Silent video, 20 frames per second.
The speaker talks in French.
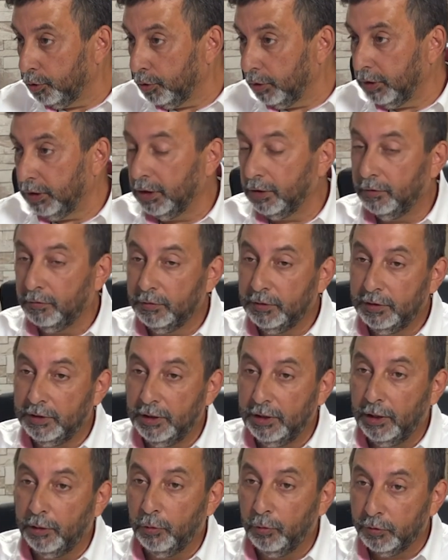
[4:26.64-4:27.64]
Je veux dire que
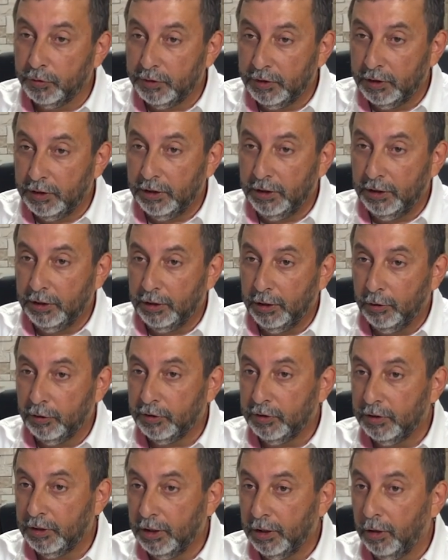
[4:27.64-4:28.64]
s'il a conseillé, d'ailleurs
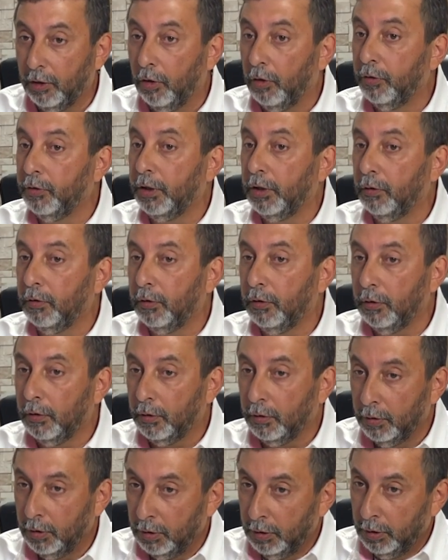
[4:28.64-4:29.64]
c'était la grande
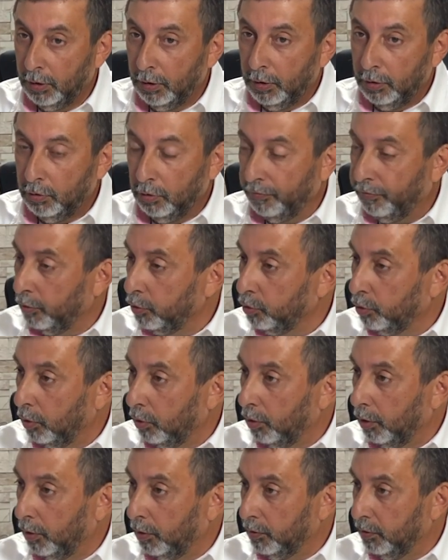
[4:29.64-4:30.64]
erreur de François
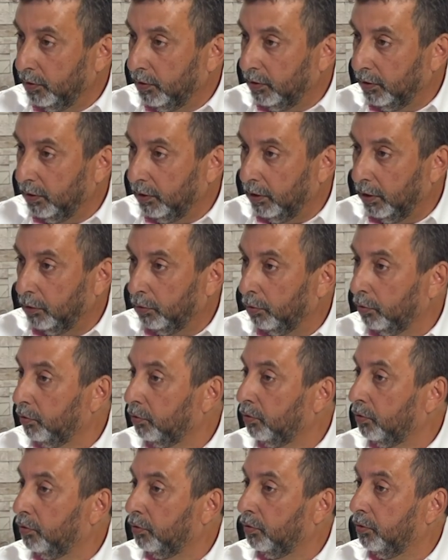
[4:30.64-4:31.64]
Hollande, c'est
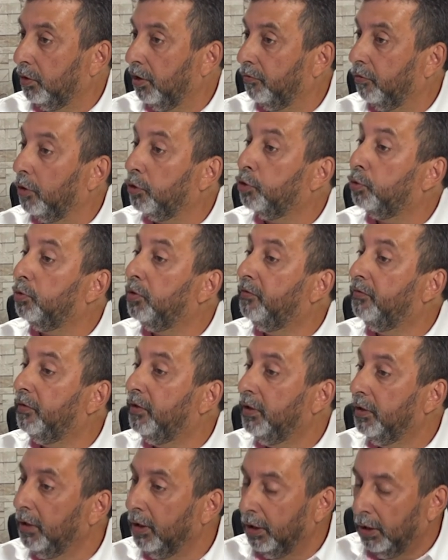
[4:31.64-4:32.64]
d'avoir
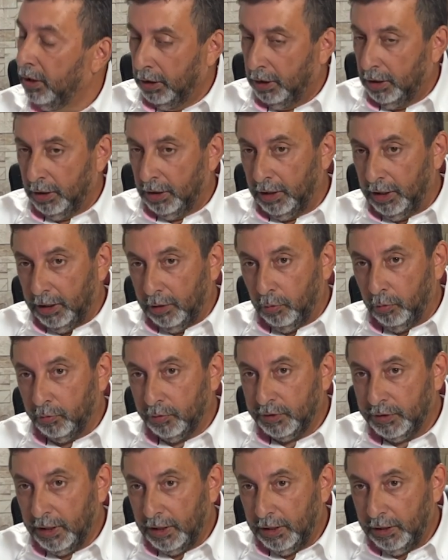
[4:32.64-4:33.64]
suivi les
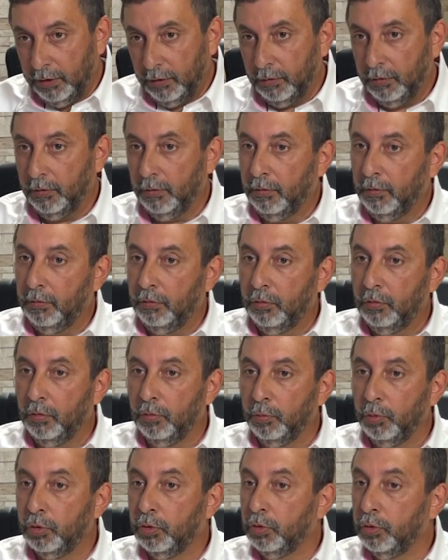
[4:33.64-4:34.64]
conseils euh, de
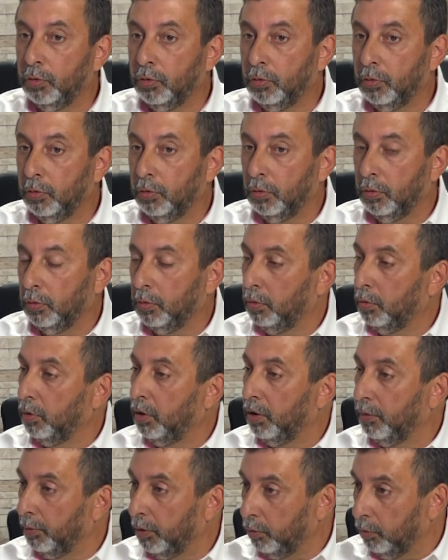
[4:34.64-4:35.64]
M. Euh,
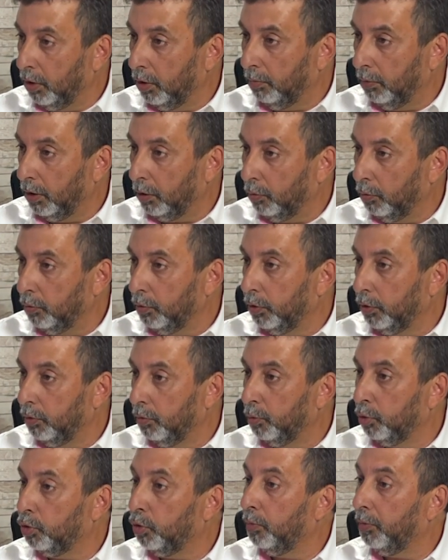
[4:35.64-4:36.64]
Emmanuel Macron et de
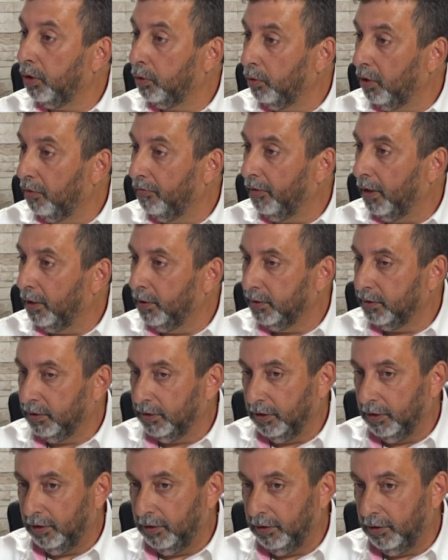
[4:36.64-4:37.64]
M. Emmanuel Valls,
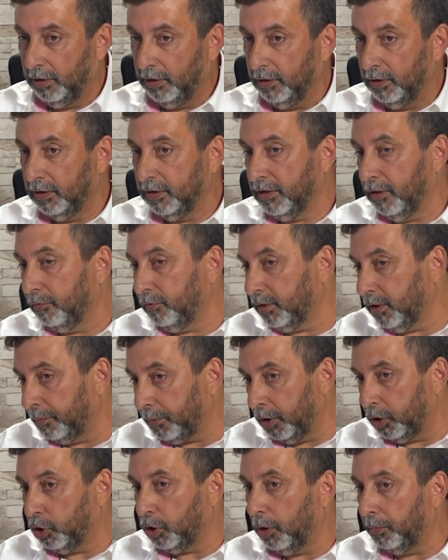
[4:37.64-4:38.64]
et ça ne vous a
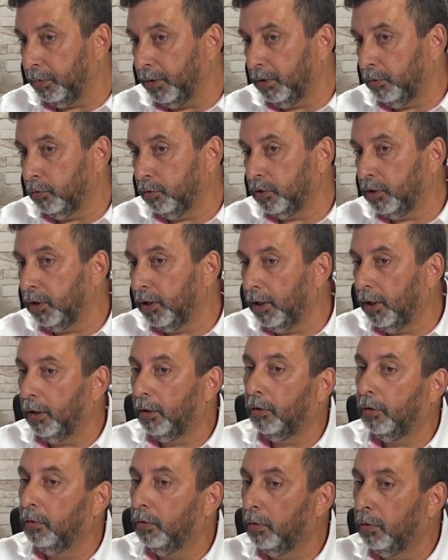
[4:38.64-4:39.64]
pas échappé que c'est là
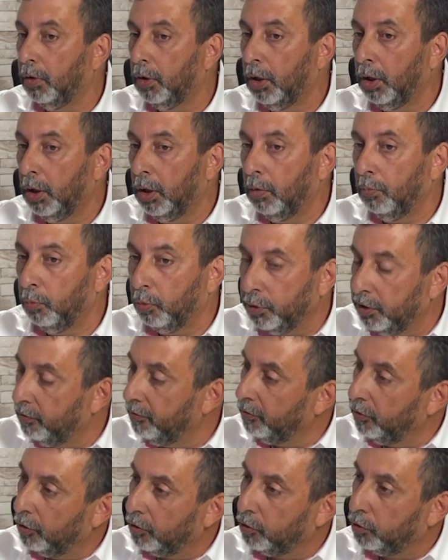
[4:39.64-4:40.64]
que mon
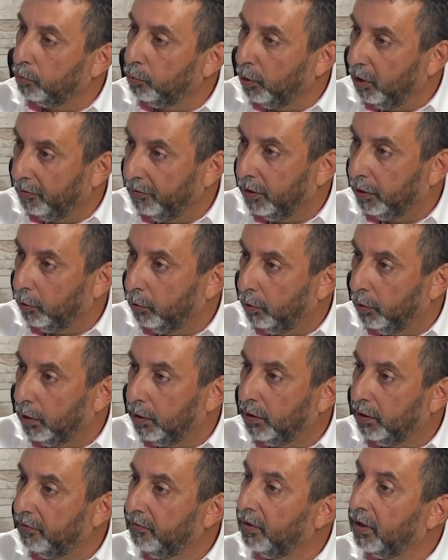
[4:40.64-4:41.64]
divorce, moi, avec eux, a
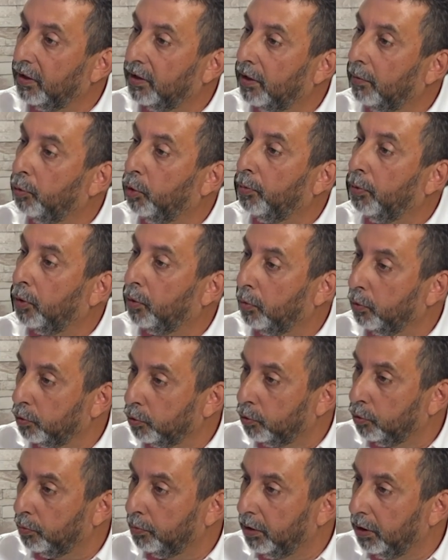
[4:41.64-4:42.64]
été véritablement
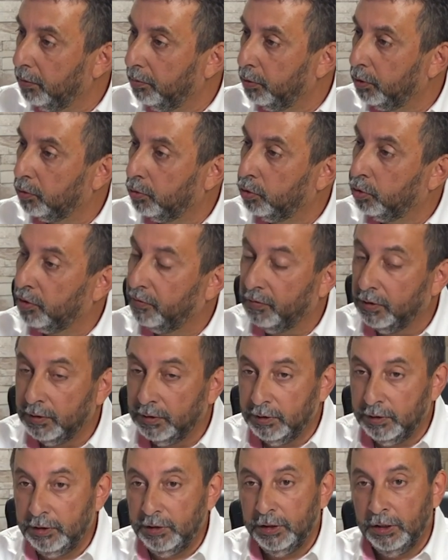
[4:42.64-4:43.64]
consommé, puisque j'avais
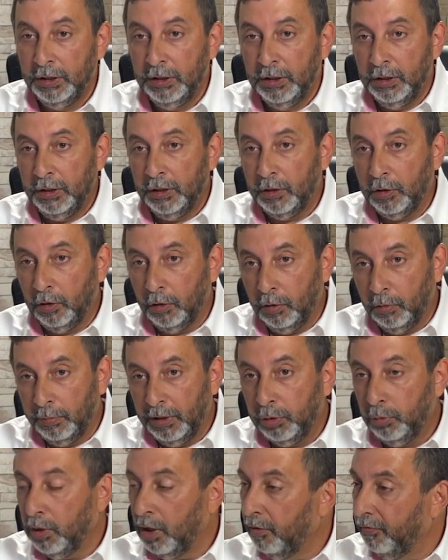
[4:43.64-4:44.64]
dit quand
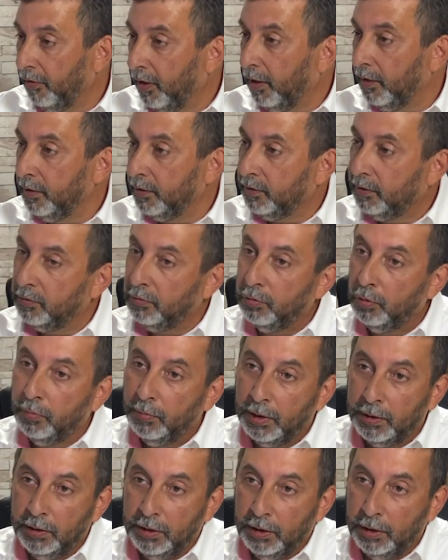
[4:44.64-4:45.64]
Manuel Valls, de
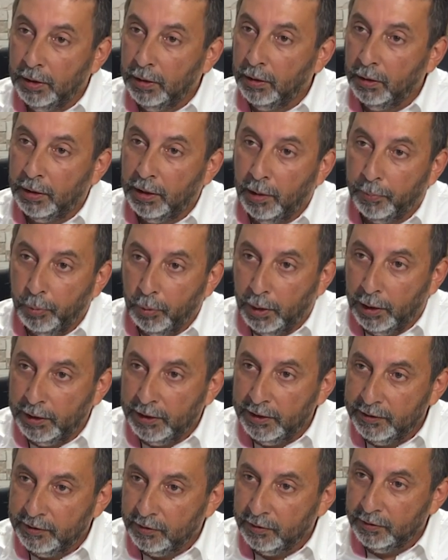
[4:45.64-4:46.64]
manière
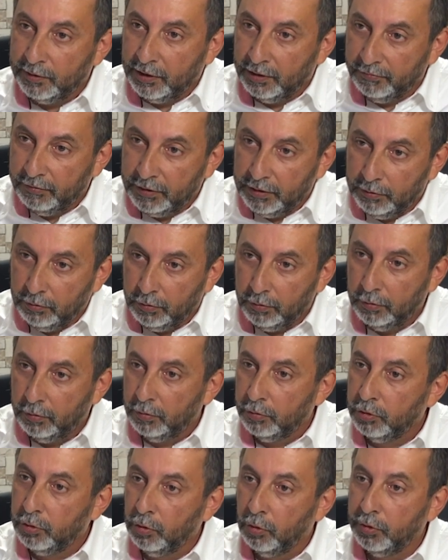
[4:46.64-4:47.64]
caporalisante, avait
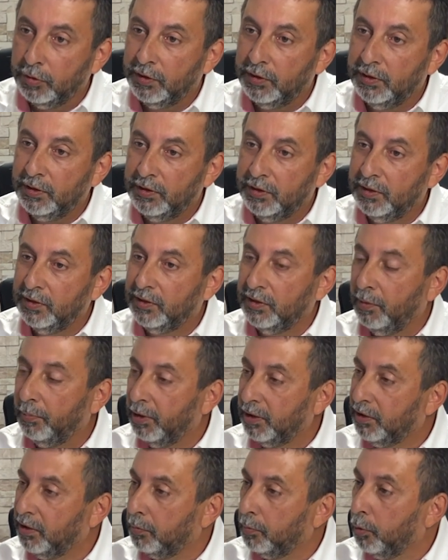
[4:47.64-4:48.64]
euh, sorti
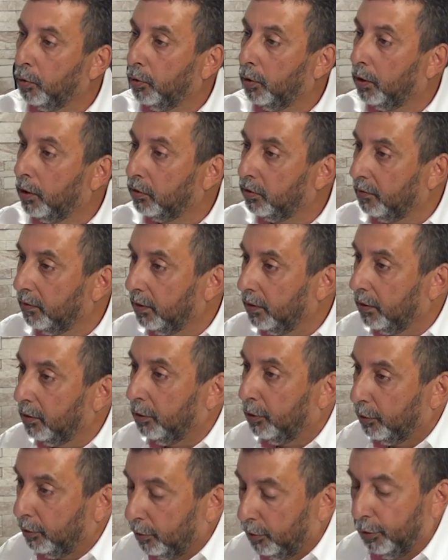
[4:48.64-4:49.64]
systématiquement le, 80,
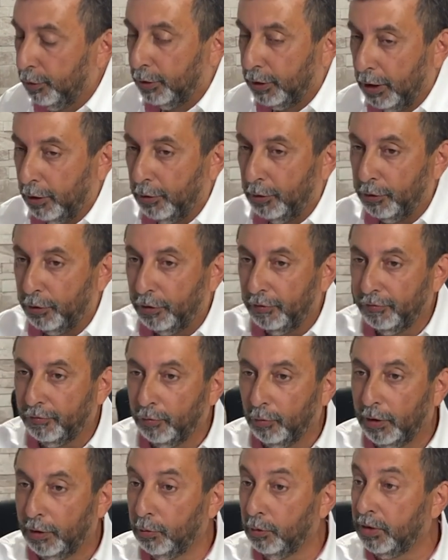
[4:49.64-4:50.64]
le,
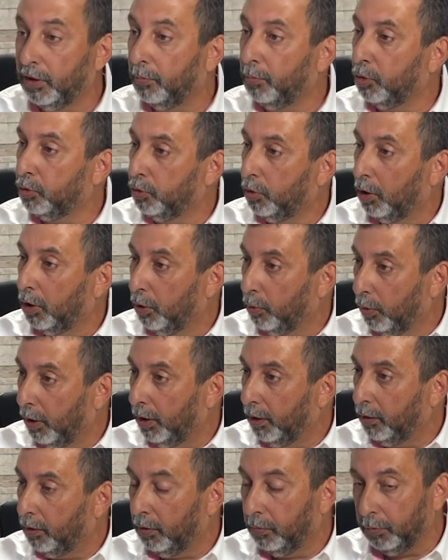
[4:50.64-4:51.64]
49.3, notamment sur la loi
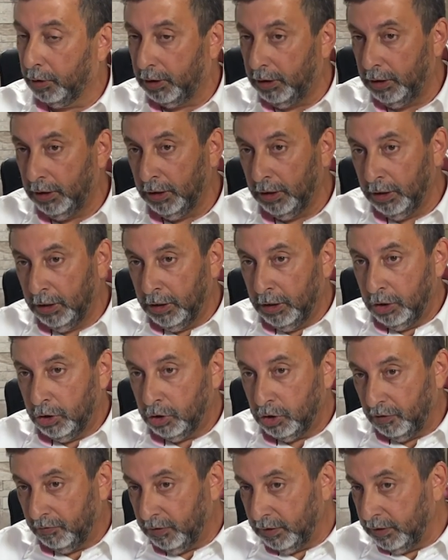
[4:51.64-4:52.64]
El Khomri,
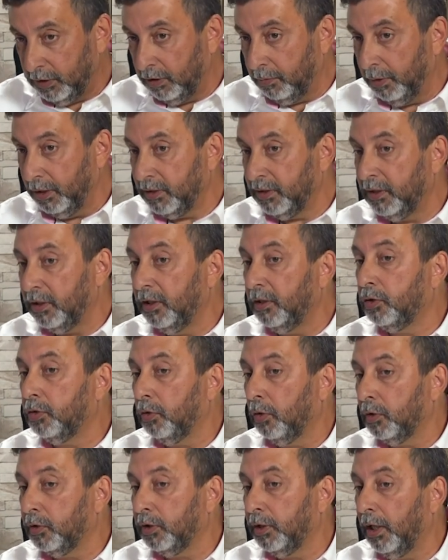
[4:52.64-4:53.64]
j'avais dit que bah, s'il
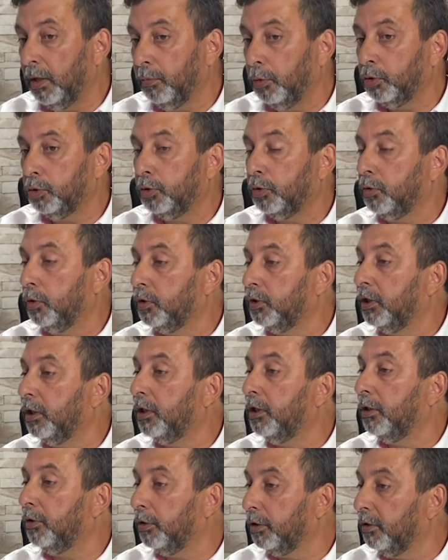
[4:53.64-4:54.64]
sort cela, moi je
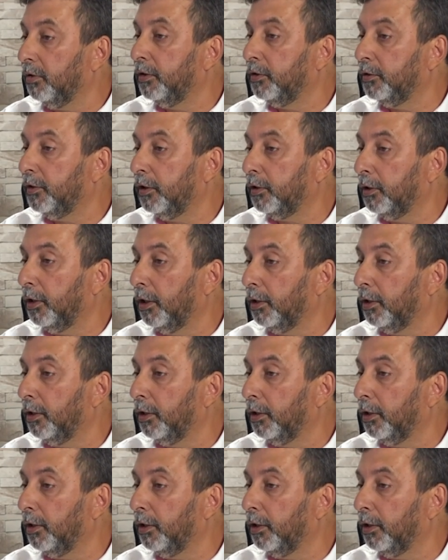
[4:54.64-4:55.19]
sortirai le 97.4.